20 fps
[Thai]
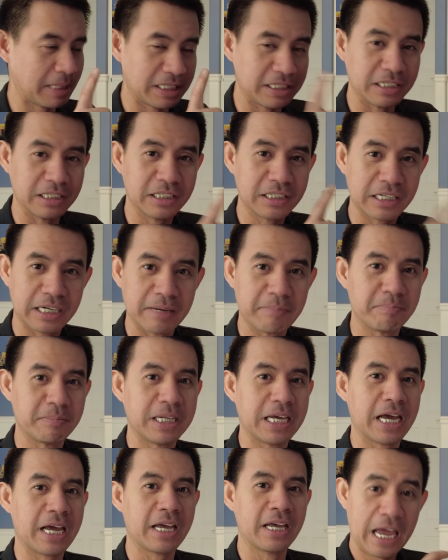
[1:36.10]
บันทึกคลิป
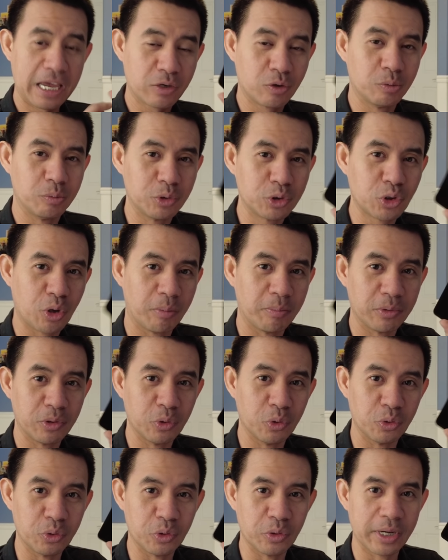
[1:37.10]
เนี้ยให้คุณผู้ชม
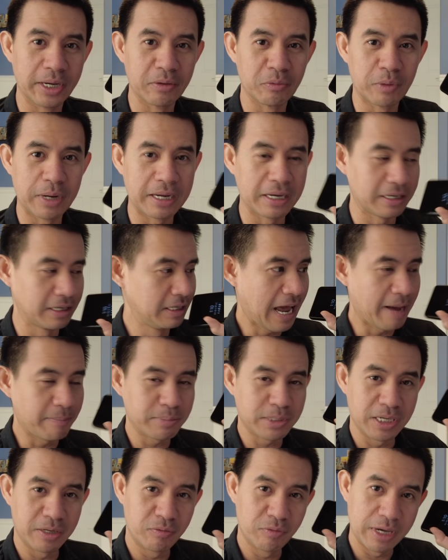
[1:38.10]
ดูด้วยว่าแอป
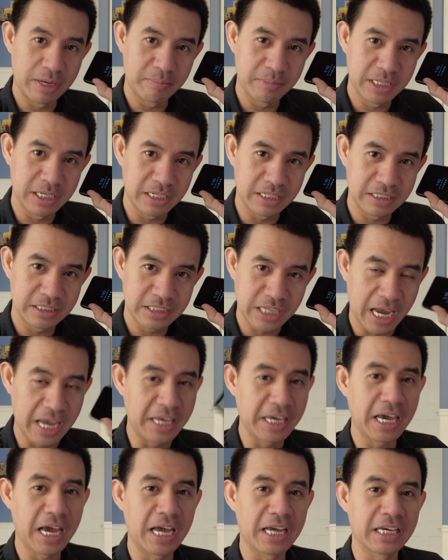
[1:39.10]
Sendwave เนี่
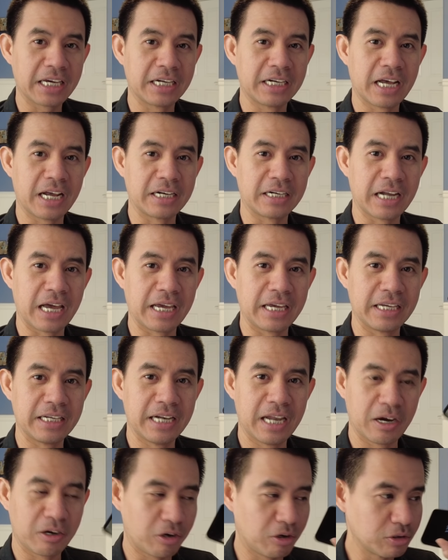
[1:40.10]
ยใช้ง่ายขนาดไห
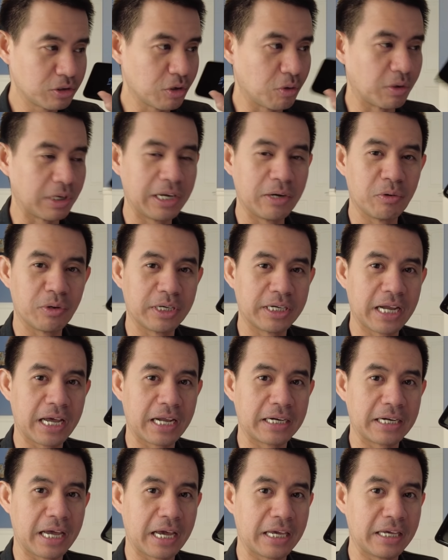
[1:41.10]
นแล้วก็ส่งเร็ว
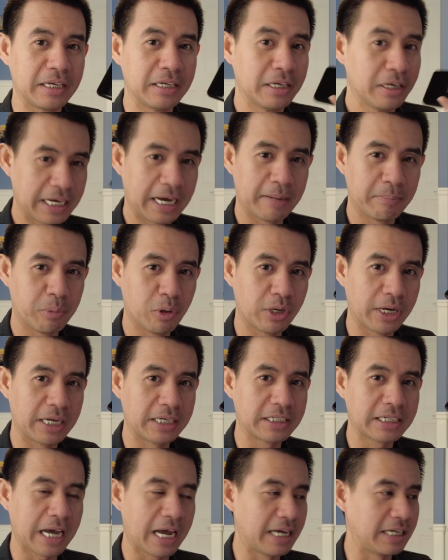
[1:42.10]
ขนาดไหนนะครับเพราะ
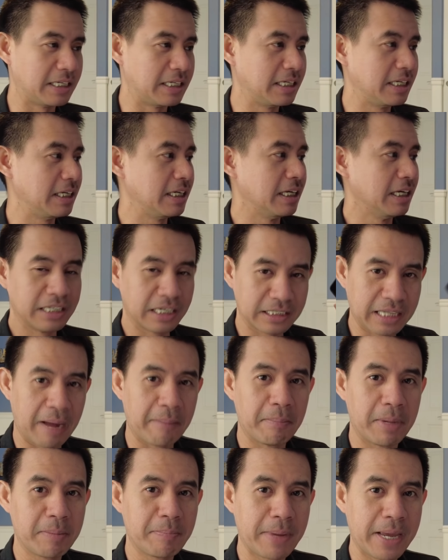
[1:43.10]
งั้นใครที่ยั
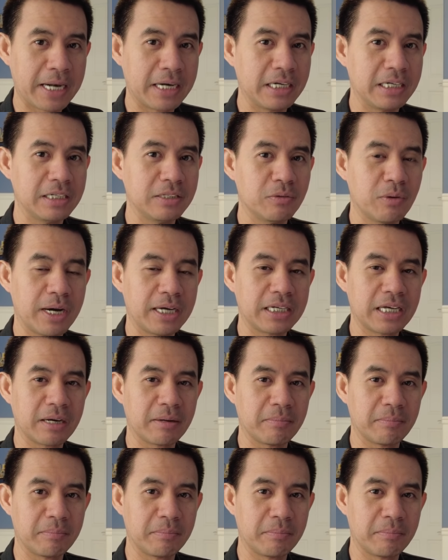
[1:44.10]
งทำไม่เป็นหรือว่ายั